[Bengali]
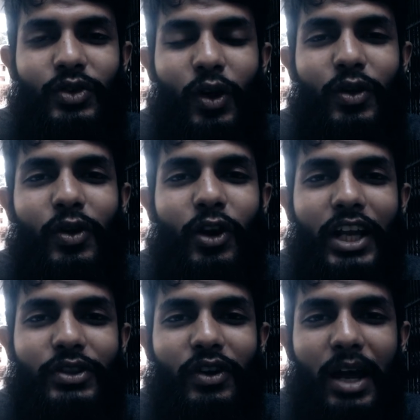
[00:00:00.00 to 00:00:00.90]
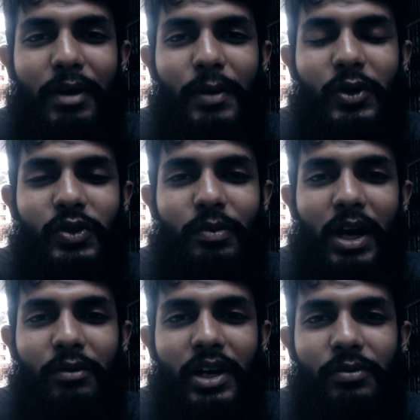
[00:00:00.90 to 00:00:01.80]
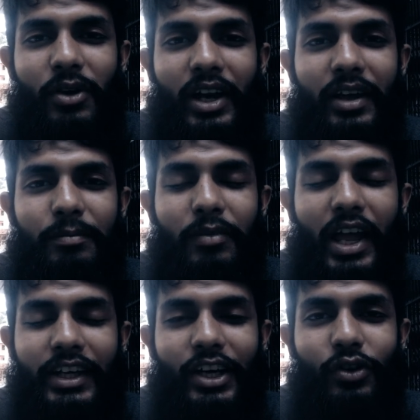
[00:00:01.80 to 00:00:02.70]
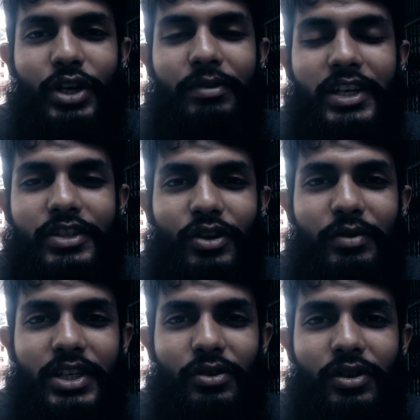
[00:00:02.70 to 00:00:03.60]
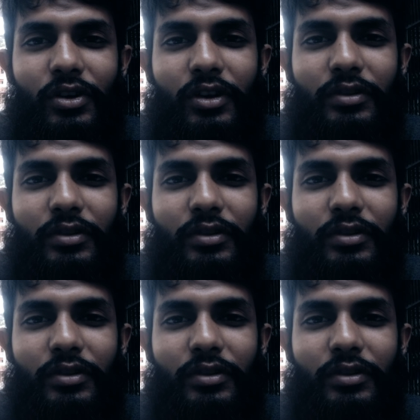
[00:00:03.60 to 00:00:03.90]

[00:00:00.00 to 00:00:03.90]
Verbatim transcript: তখন হঠাৎ করে আমার বন্ধু মামুনের ফোনে একটা নোটিফিকেশন বেজে ওঠে